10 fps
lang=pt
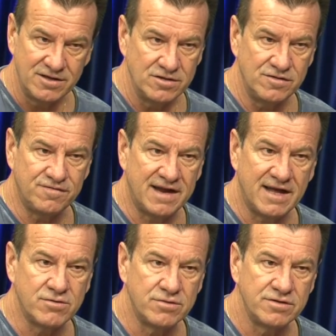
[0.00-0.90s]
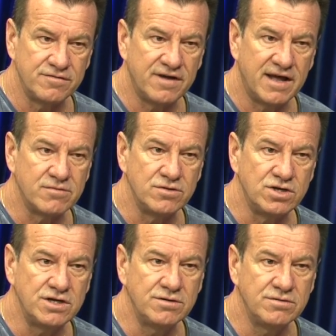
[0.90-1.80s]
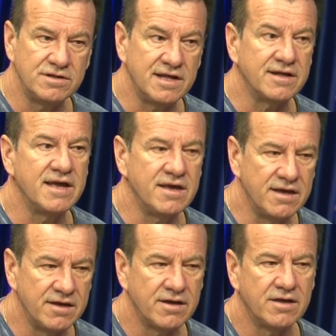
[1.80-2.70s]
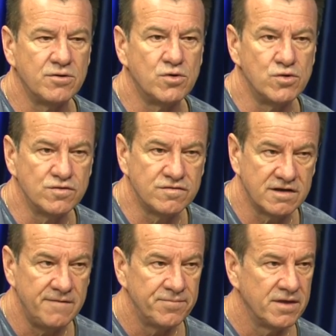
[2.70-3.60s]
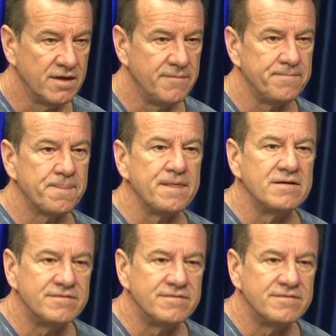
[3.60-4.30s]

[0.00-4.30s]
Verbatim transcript: de falar, com, de falar contigo, de ter alguém que, que ouça. Ser visto, né?